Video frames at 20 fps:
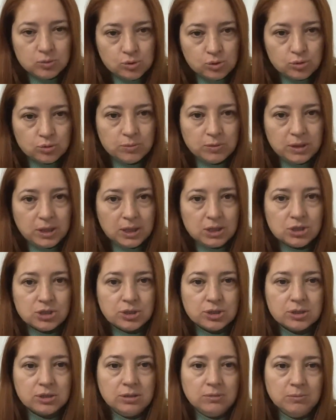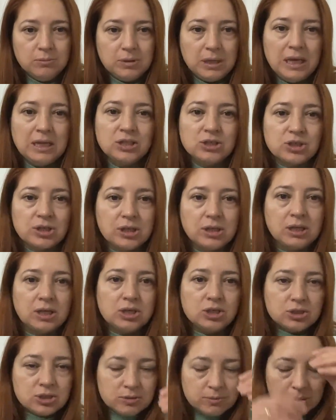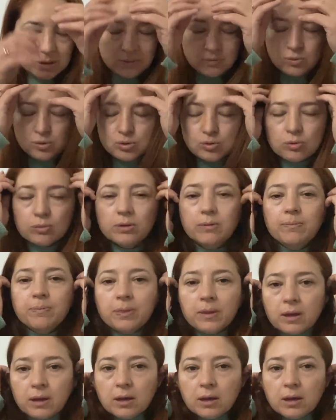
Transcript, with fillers: Üstümü değiştirdim. Gelince de değiştirmedim üstümü.